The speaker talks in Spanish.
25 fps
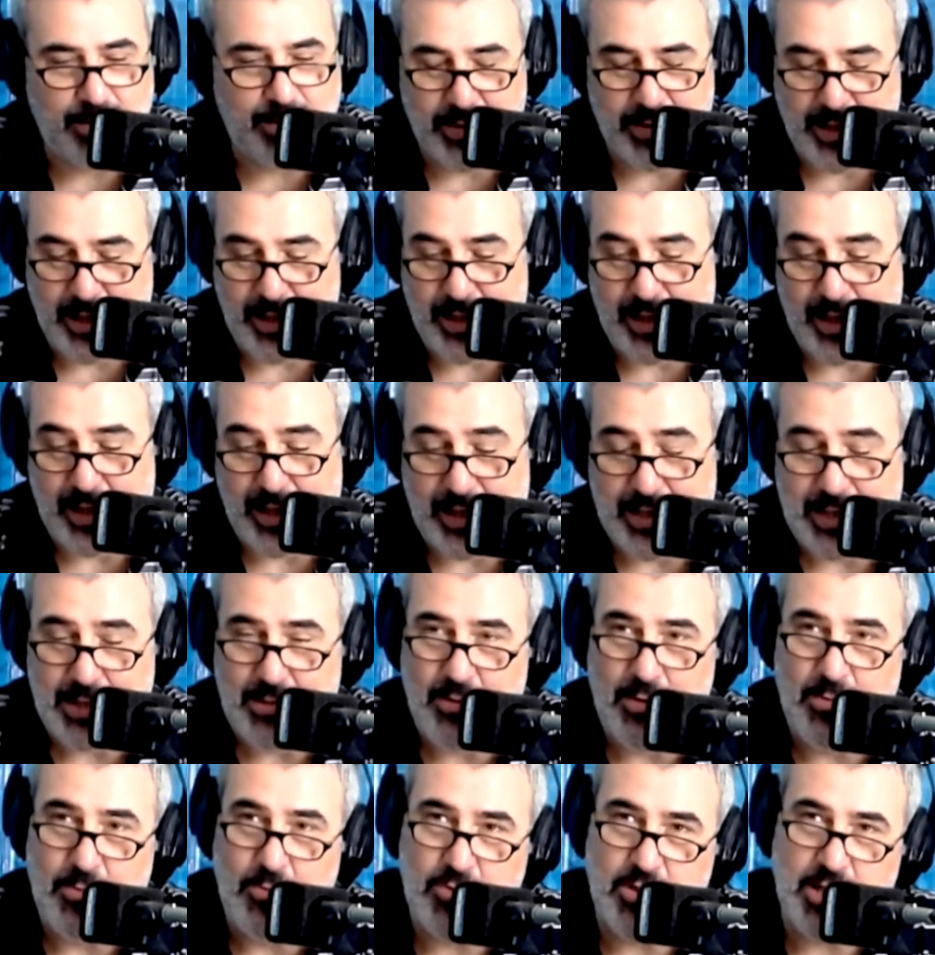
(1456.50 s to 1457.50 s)
Te agradecemos
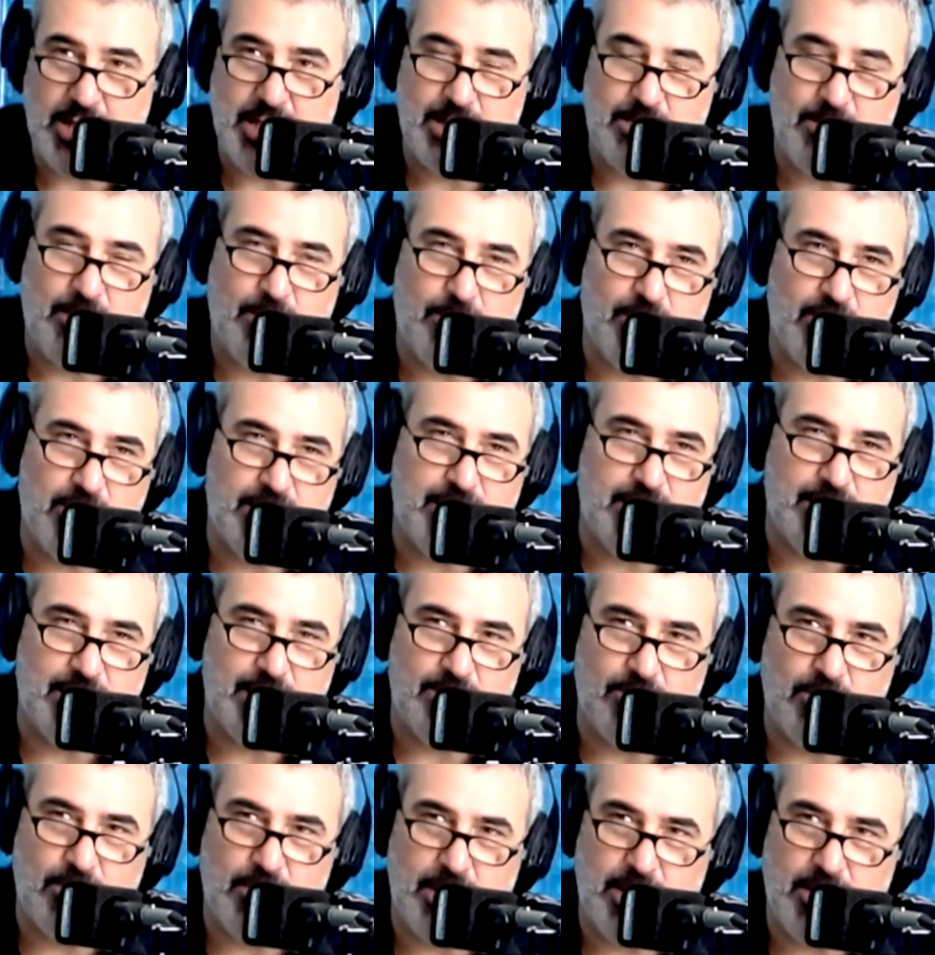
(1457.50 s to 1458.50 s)
muchísimo por este tiempo,
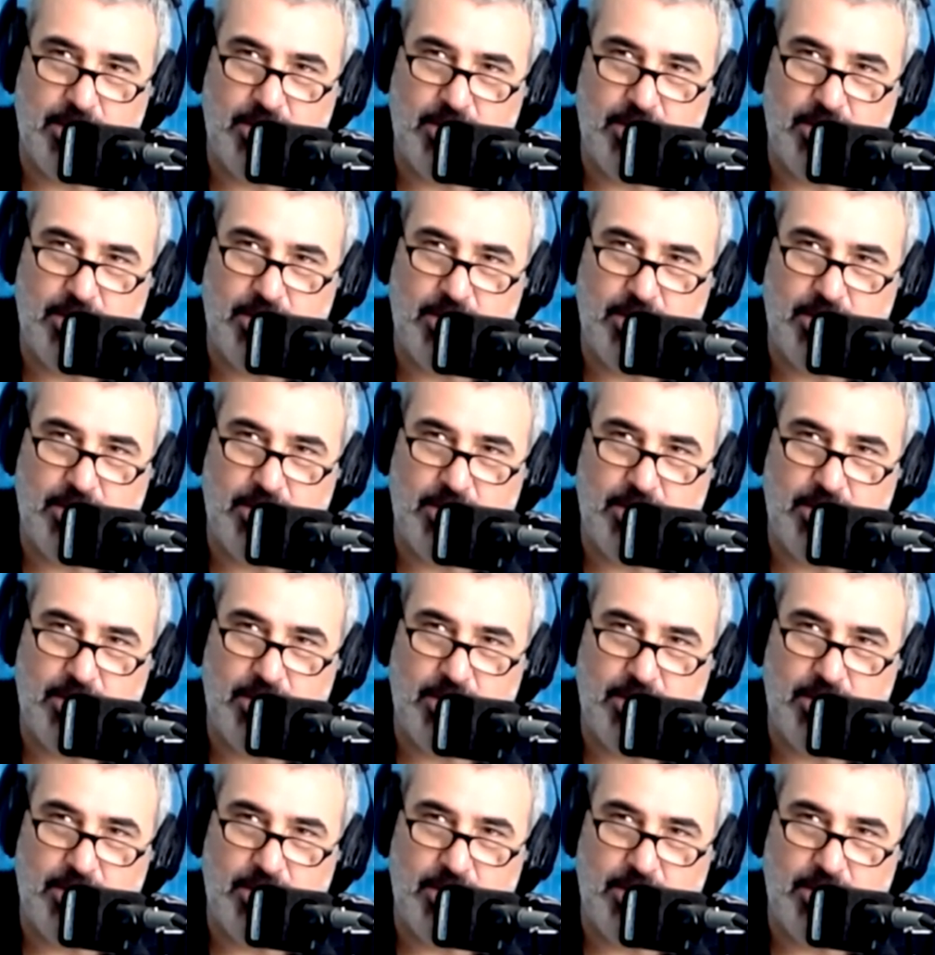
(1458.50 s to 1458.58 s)
viejo.